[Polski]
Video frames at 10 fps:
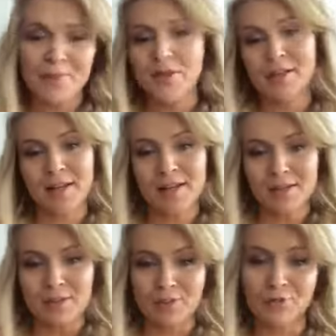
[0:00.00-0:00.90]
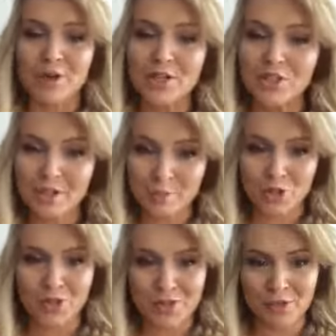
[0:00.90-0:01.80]
I teraz właśnie
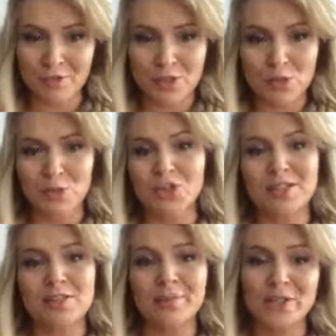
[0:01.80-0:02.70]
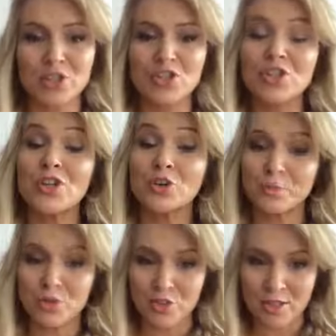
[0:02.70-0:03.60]
przychodzę do Was, żeby dzisiaj zobaczyć, czy
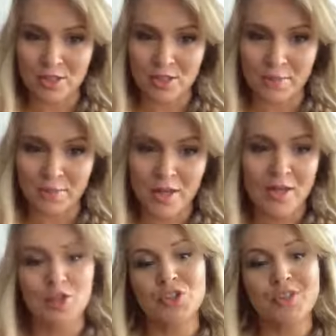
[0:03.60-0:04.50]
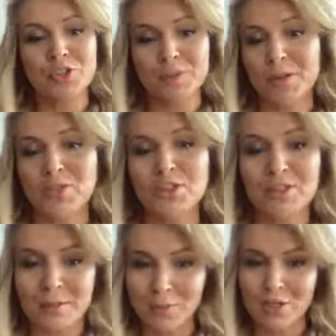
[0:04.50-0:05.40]
odpuszczacie, czy zaczepiacie się
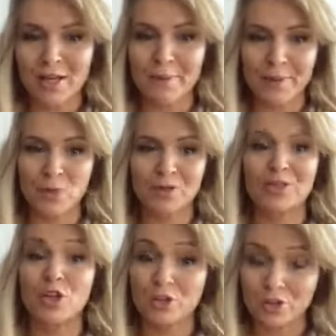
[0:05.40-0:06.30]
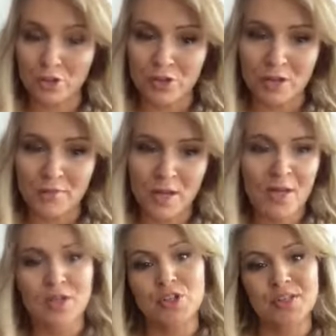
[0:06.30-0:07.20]
na myślach pełnych kontroli,
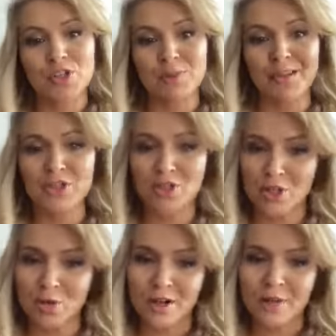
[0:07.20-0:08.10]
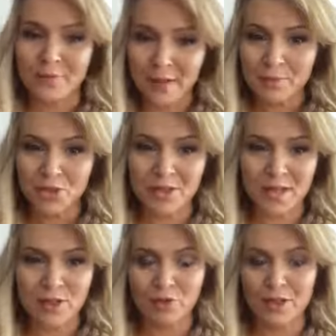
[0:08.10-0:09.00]
czy zaczepiacie się na
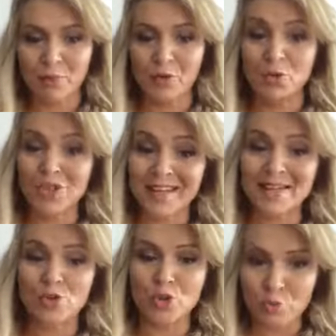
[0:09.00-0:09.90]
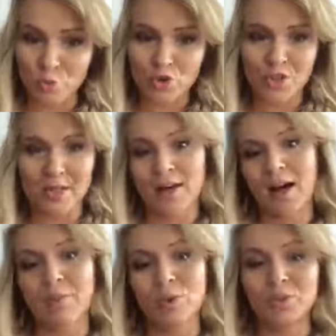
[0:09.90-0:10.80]
myślach, które mówią, że ja coś muszę,
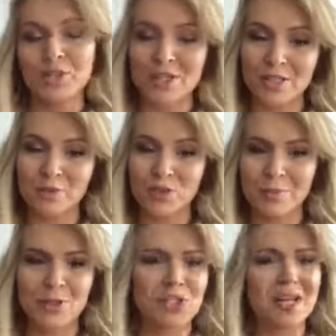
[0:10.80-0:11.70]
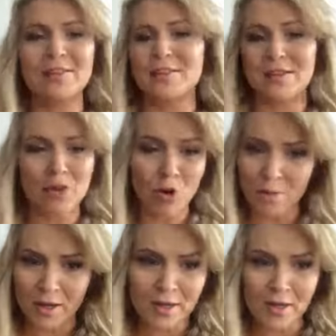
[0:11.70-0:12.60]
albo uderzacie w siebie, że ja nic nie
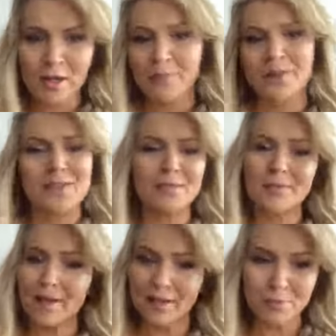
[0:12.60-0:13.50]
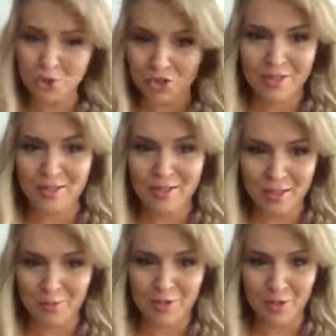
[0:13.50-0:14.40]
robię, jestem taki bezczynny,
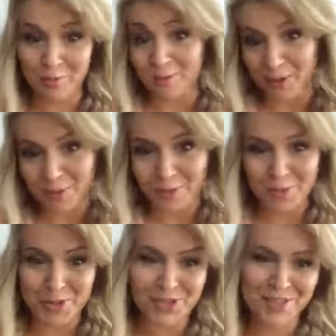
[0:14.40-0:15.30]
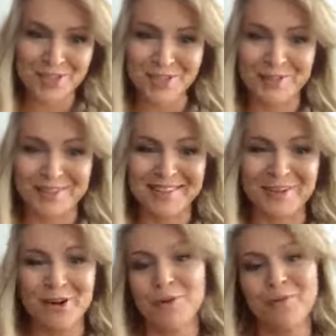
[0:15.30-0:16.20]
takim nie Na to mamy 5, 4, 3, 2, 1,
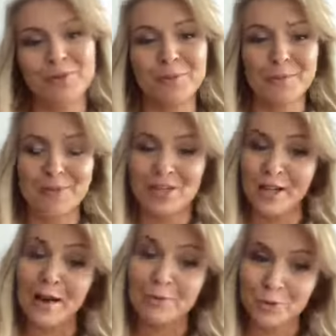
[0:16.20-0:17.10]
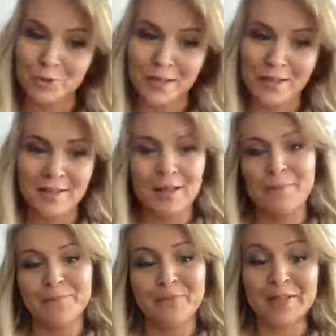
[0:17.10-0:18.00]
go, to po pierwsze, a po drugie,
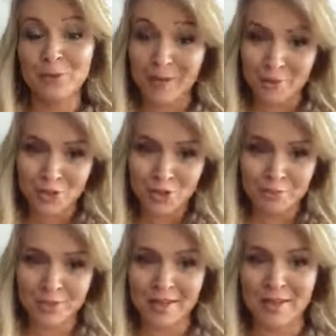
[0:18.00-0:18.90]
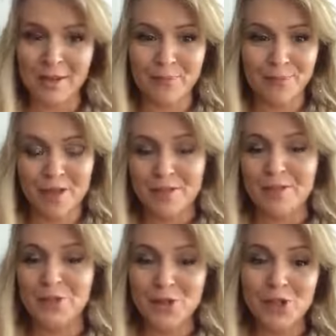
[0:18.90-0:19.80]
na to mamy też pytanie
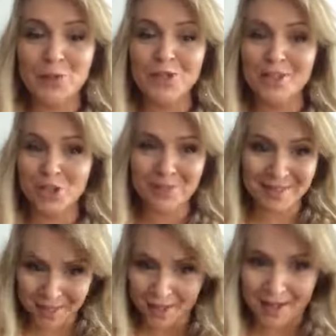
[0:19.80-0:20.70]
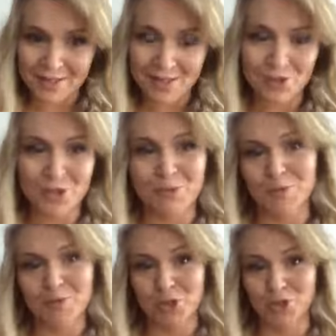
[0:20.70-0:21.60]
co mogę zrobić dla siebie teraz, żeby
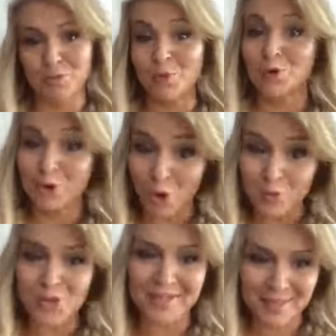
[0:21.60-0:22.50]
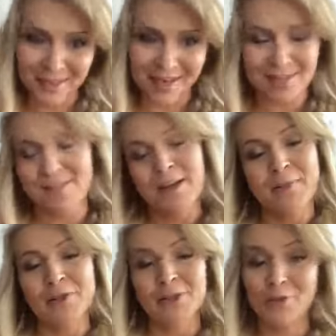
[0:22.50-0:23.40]
mi w życiu było dobrze teraz.
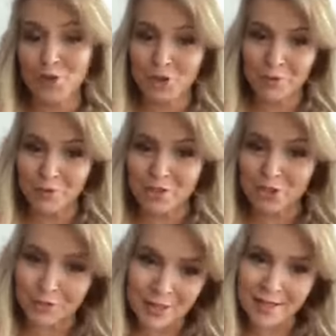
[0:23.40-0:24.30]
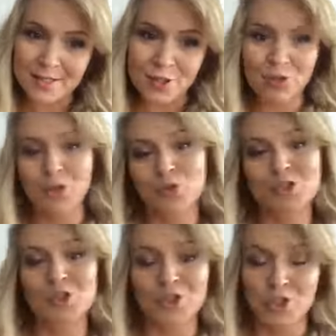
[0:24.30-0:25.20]
I wchodzimy właśnie w te lekcje, które już
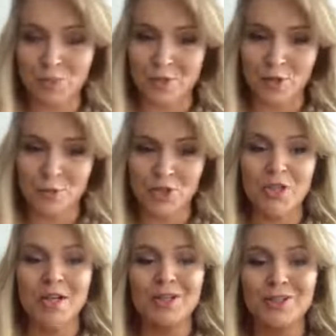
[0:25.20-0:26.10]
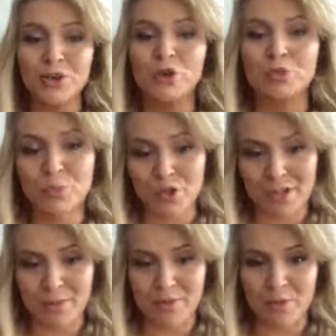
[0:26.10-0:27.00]
zdążyliśmy zrobić i
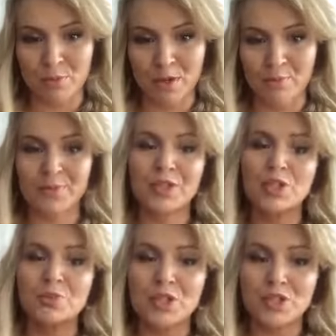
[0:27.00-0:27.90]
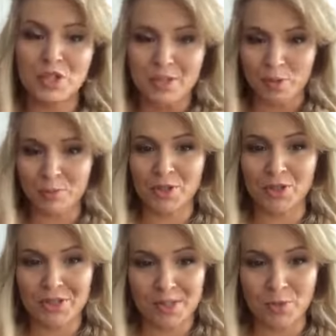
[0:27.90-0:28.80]
odpuszczamy sobie. Tak, żebyście dzisiaj skupili
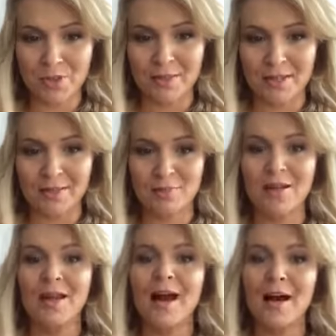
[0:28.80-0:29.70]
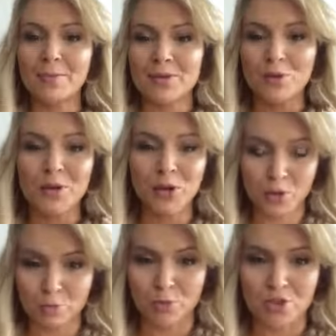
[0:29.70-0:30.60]
się cały dzień na tym, aby sobie
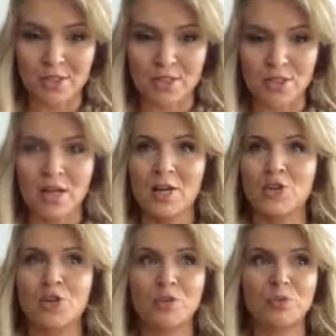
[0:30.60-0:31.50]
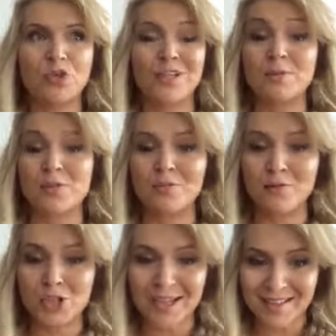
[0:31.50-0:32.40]
odpuszczać. Czyli odpuszczam sobie
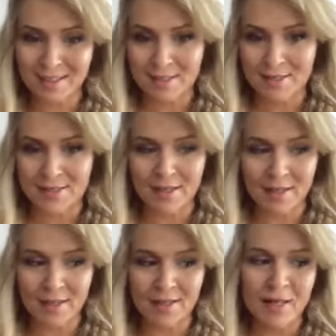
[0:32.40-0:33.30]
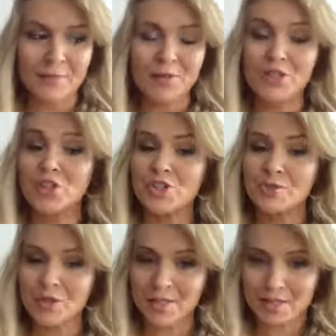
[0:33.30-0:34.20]
wszelkie chcenie i
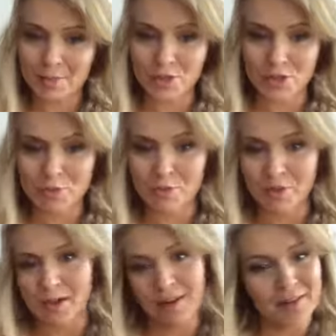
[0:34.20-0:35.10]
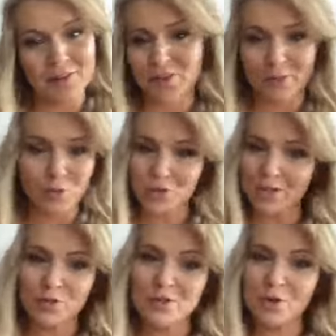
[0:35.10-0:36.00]
rzeczywiście sam do siebie mówię, ale ja nic nie muszę,
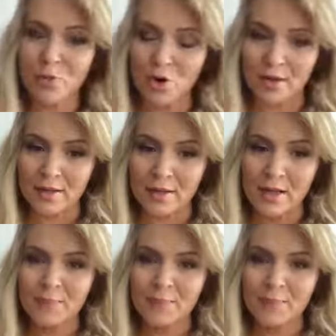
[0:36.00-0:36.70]
ja wszystko mogę.